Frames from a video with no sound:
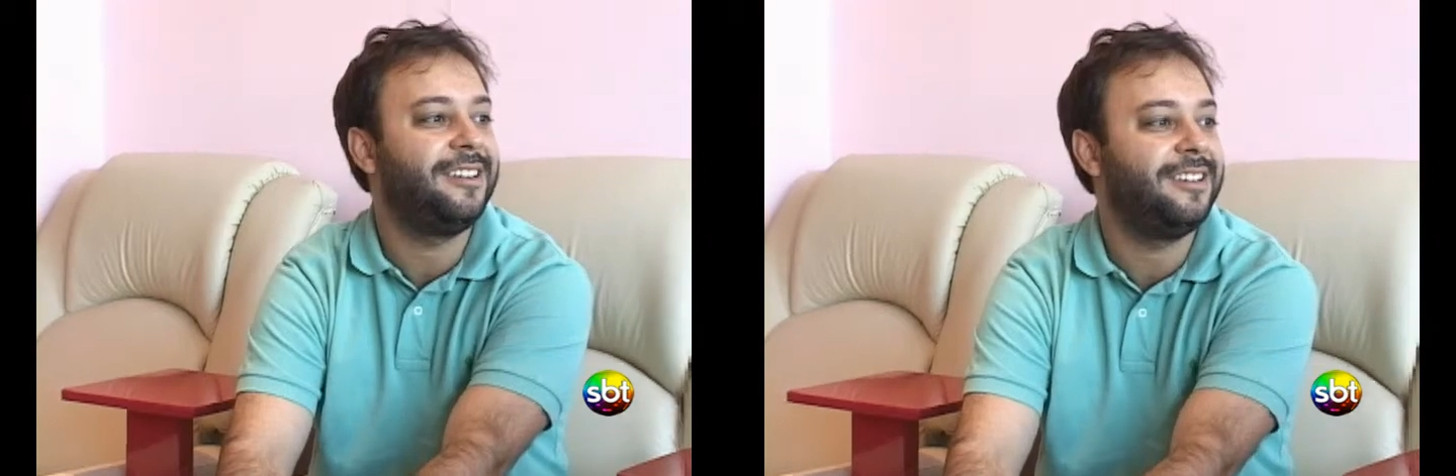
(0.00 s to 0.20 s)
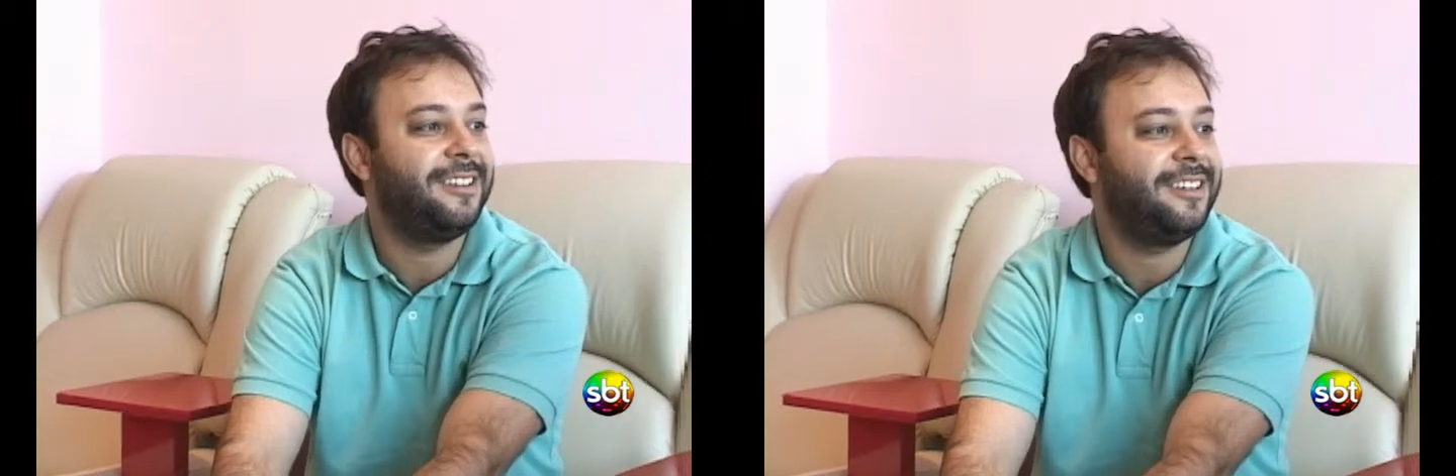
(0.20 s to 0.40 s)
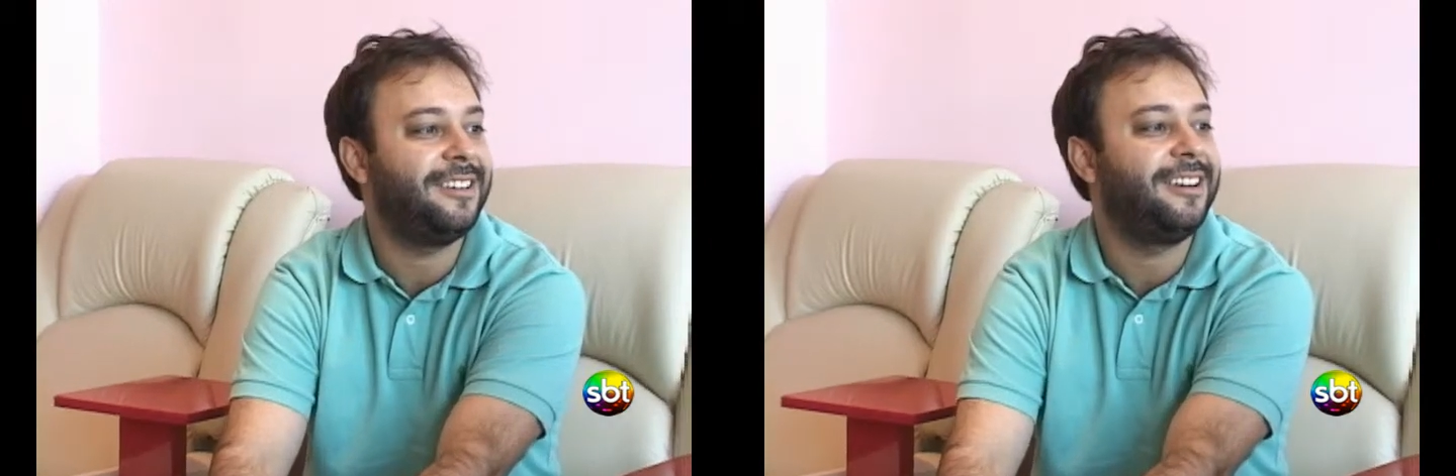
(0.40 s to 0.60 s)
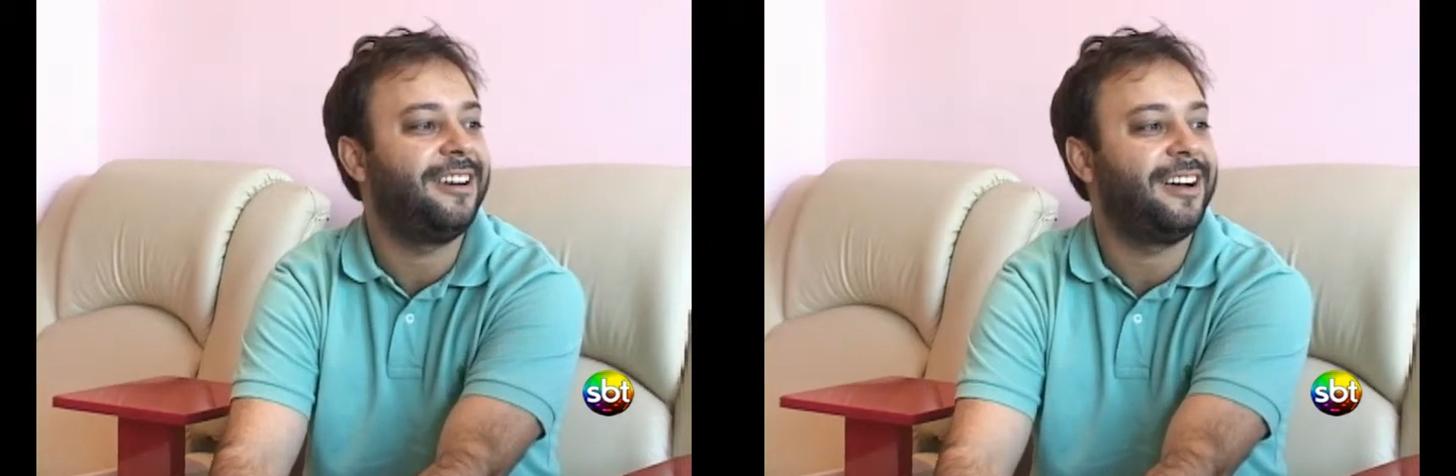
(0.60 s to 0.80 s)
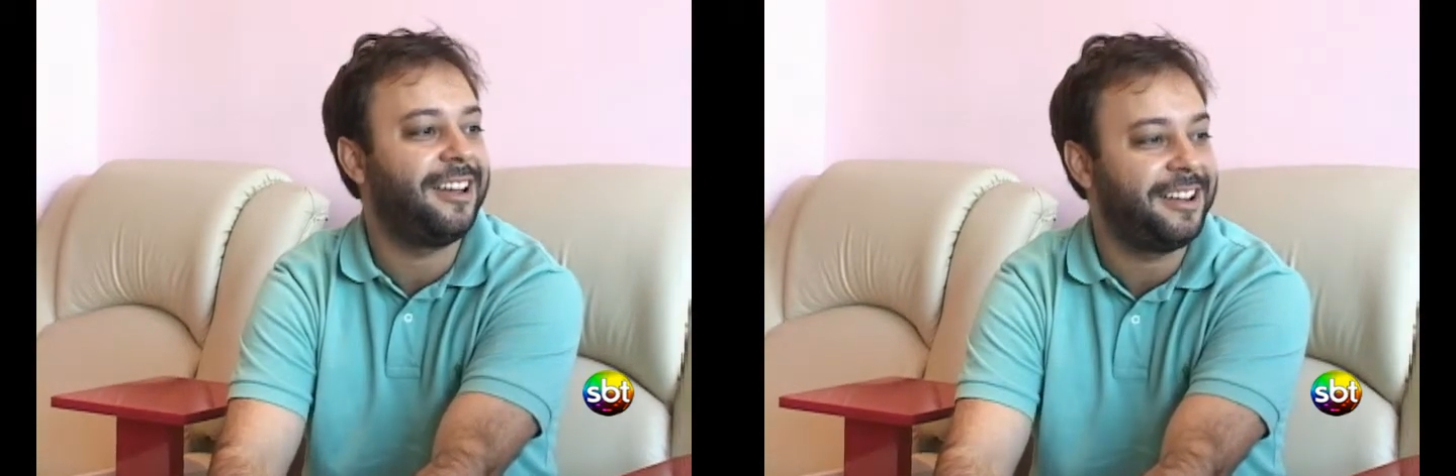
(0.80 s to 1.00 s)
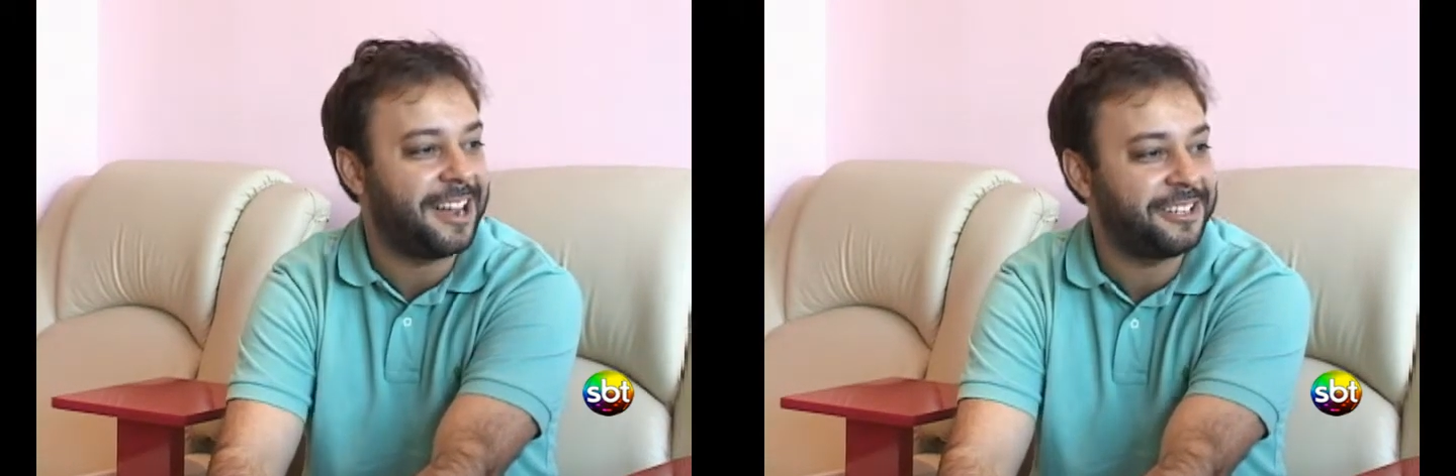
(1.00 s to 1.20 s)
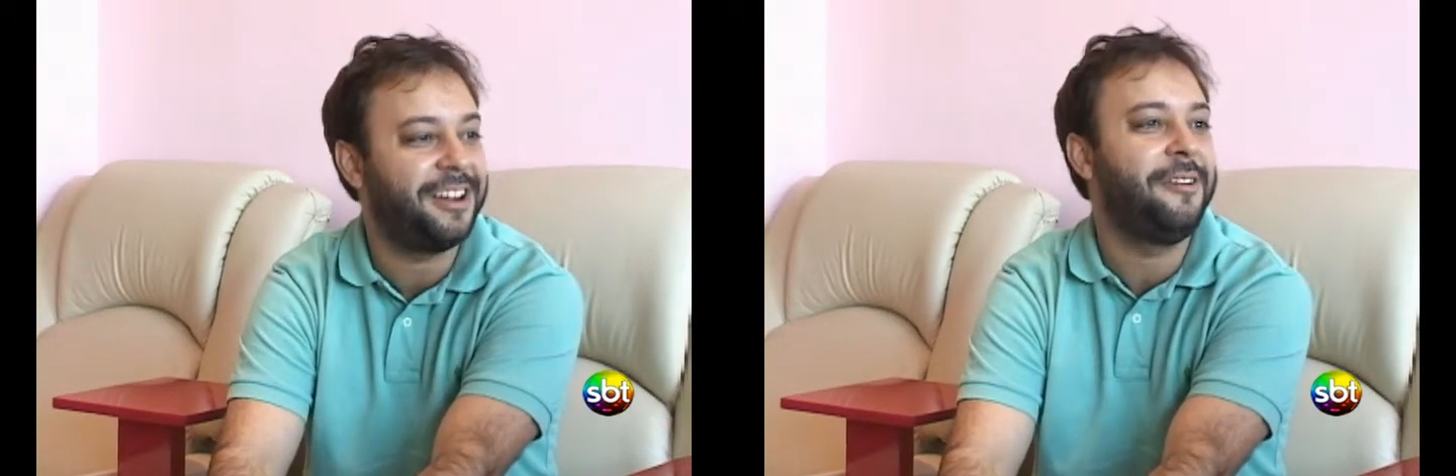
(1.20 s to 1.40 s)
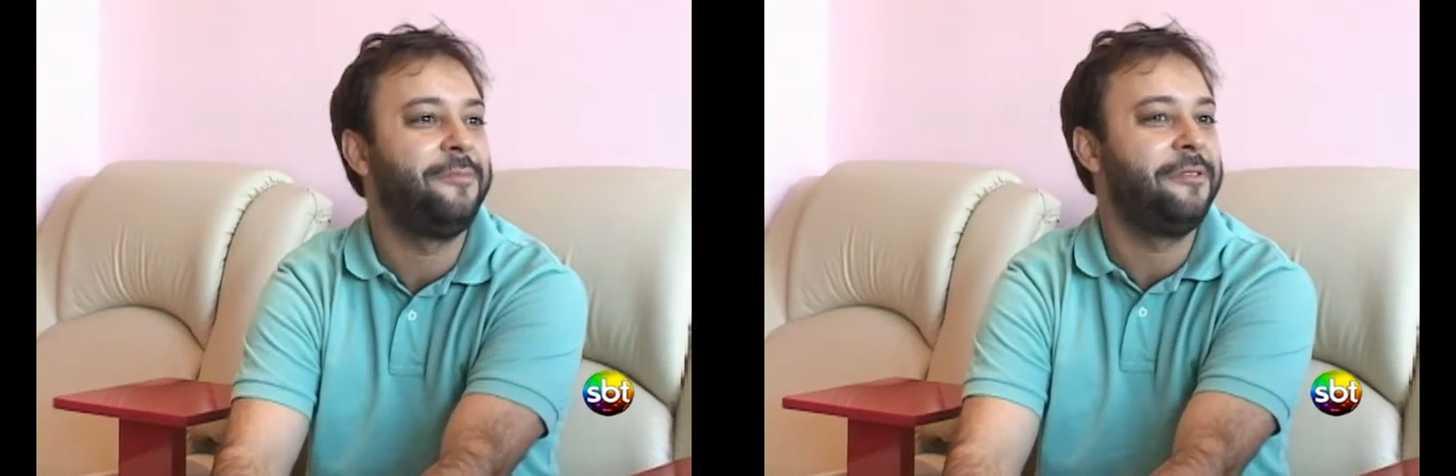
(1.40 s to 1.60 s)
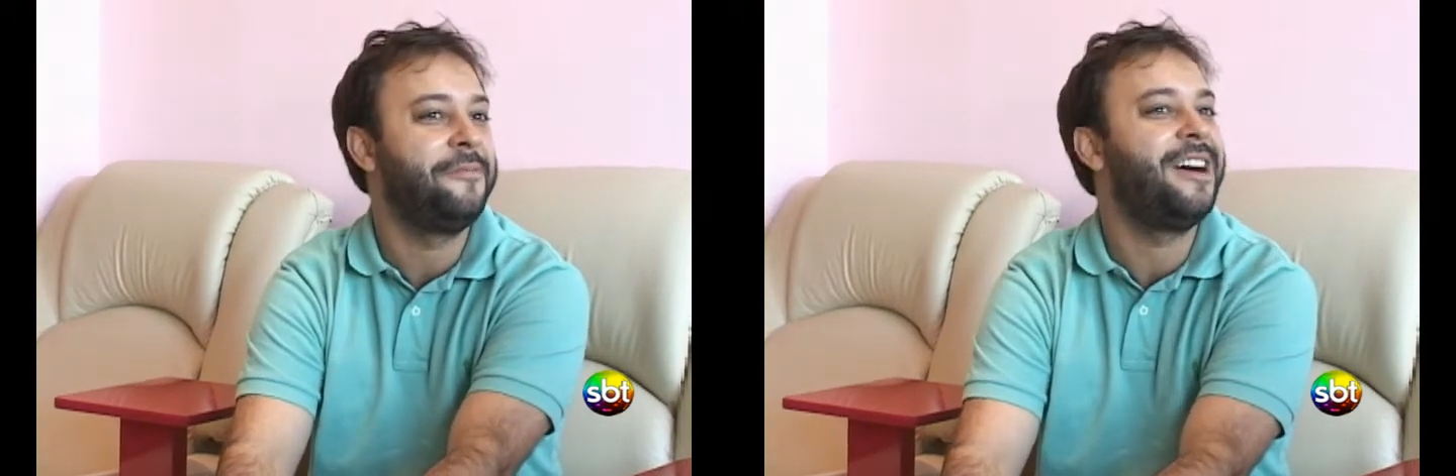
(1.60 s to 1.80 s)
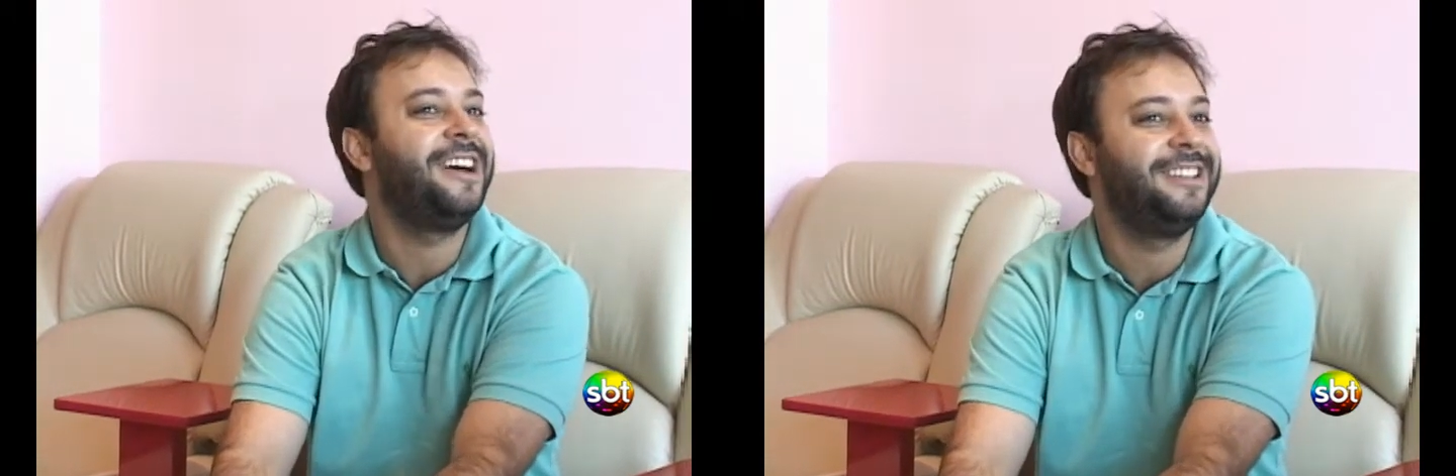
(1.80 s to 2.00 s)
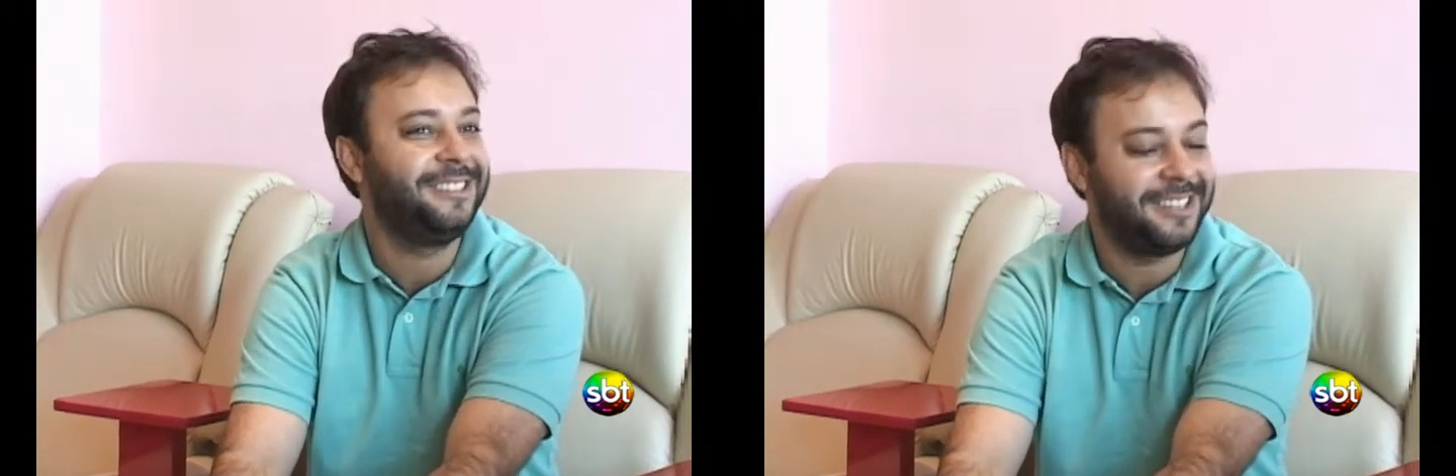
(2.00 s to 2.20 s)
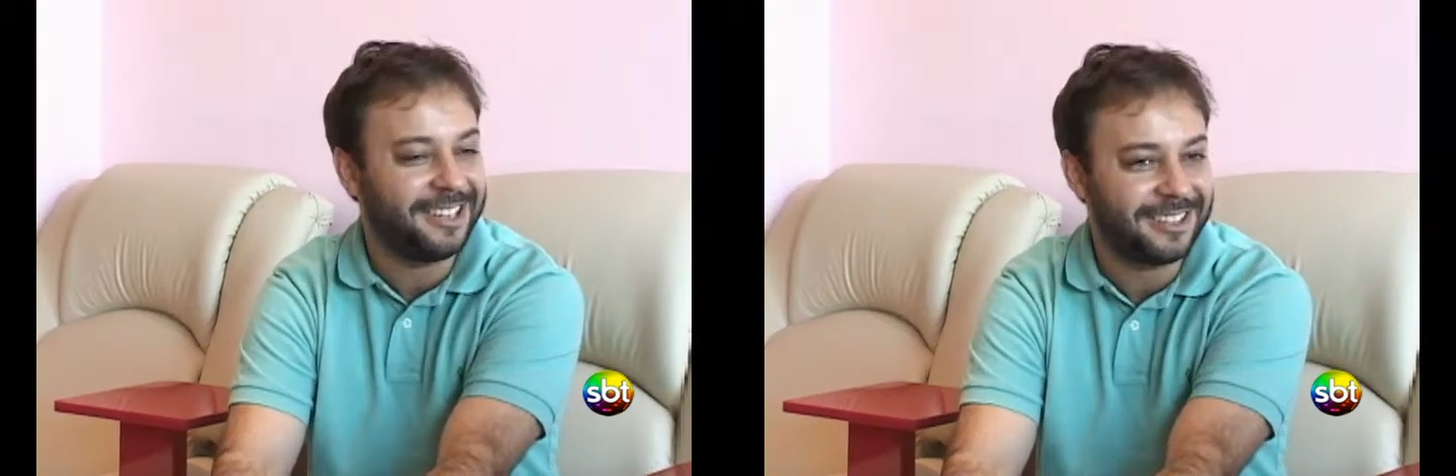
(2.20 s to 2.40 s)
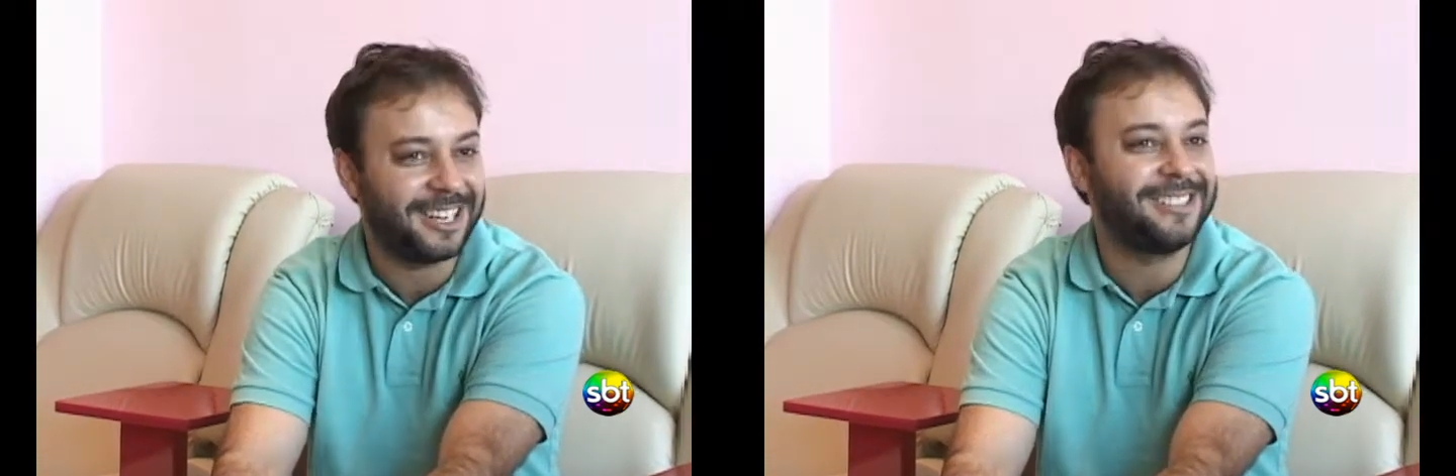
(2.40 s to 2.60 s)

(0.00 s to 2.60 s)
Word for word: Douglas teve uma ideia inovadora: